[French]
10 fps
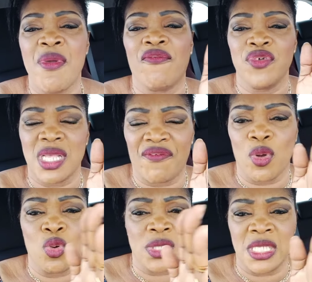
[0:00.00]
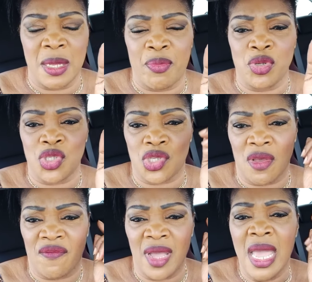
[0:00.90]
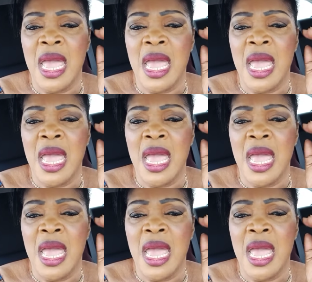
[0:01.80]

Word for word: mais vous avez aussi des bonnes œuvres.